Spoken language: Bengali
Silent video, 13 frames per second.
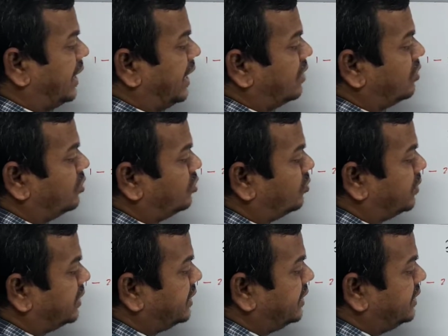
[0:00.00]
এখন
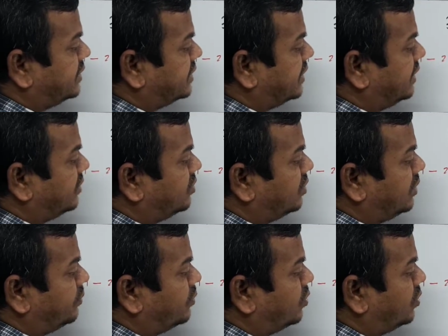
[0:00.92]
তোমরা তিরিশকে যদি
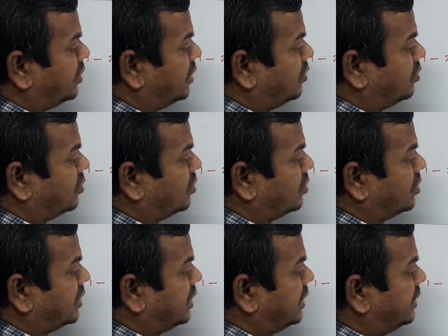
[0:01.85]
পনেরো দিয়ে গুণ করো
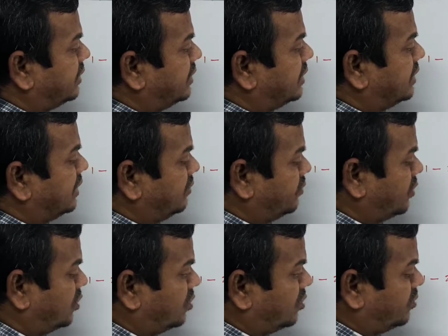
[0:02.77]
তাহলে তিন
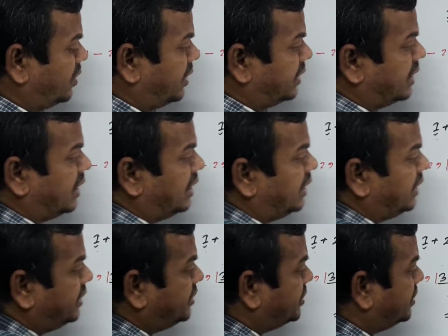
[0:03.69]
পনেরো পঁয়তাল্লিশ